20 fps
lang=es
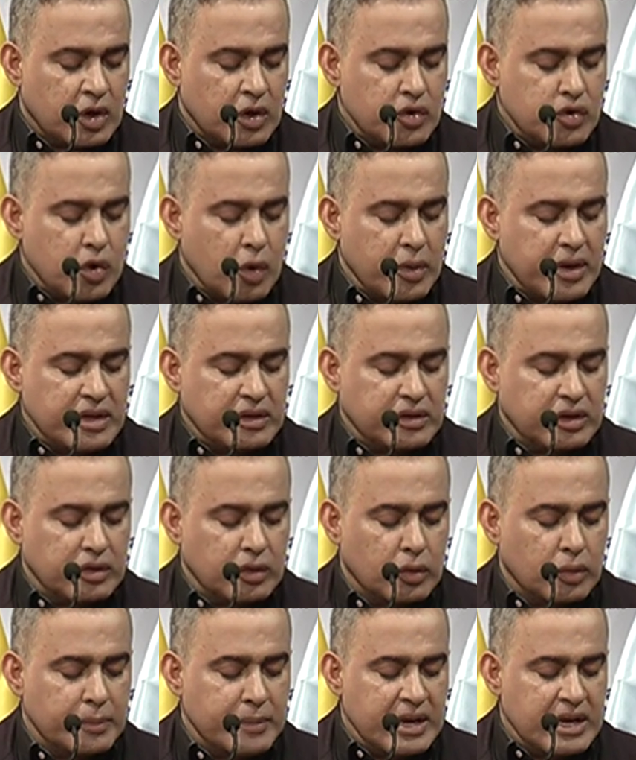
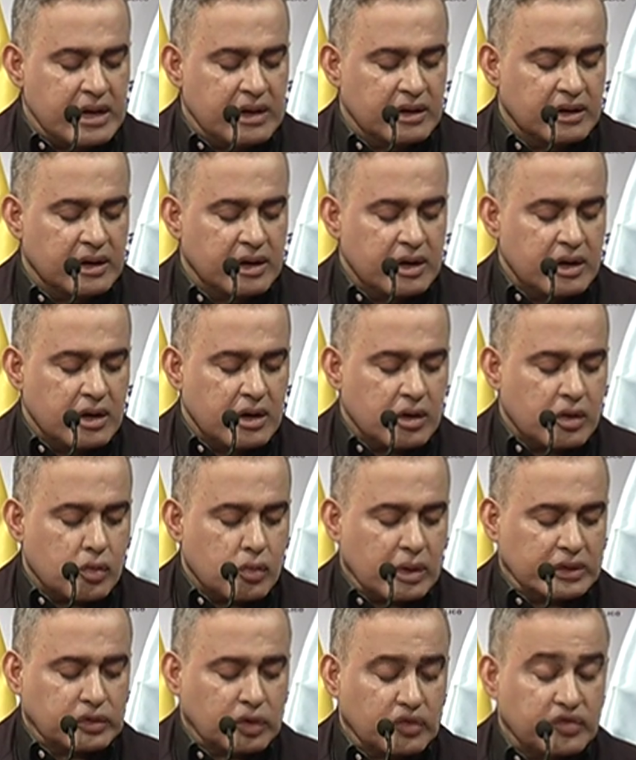
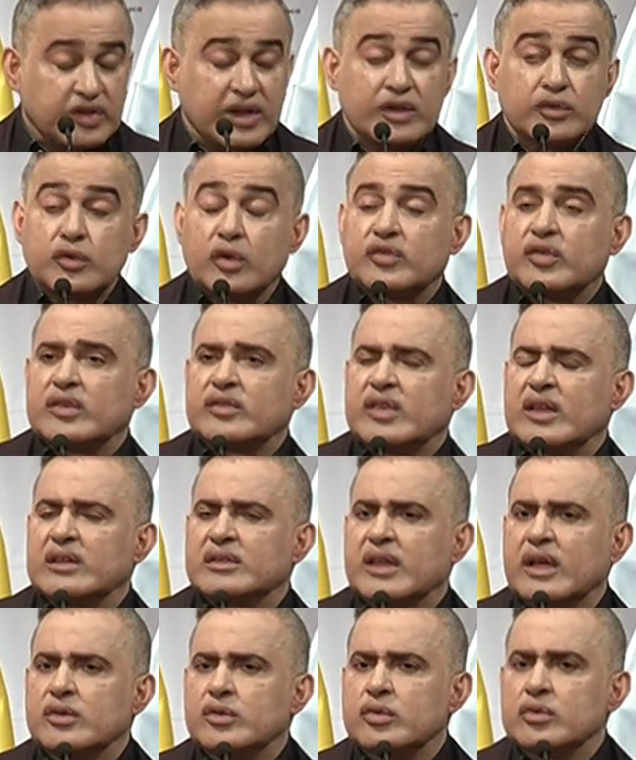
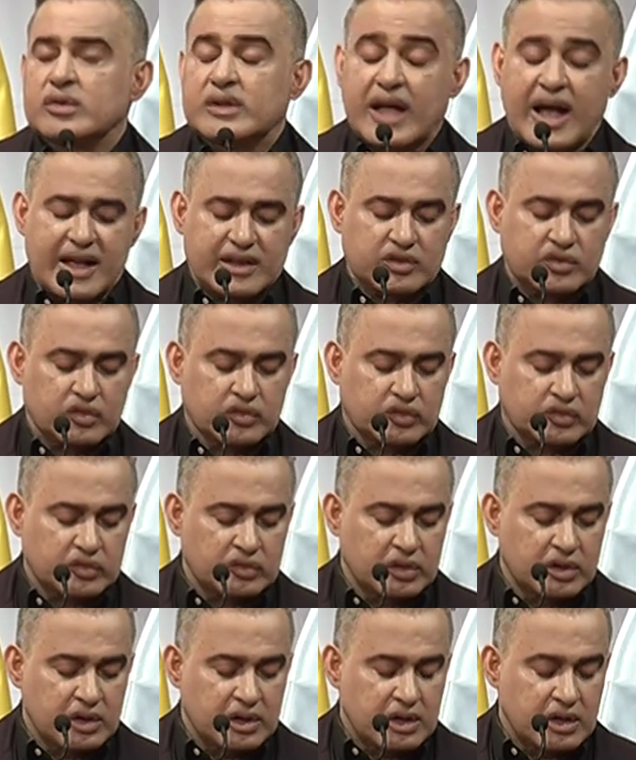92.461 casos,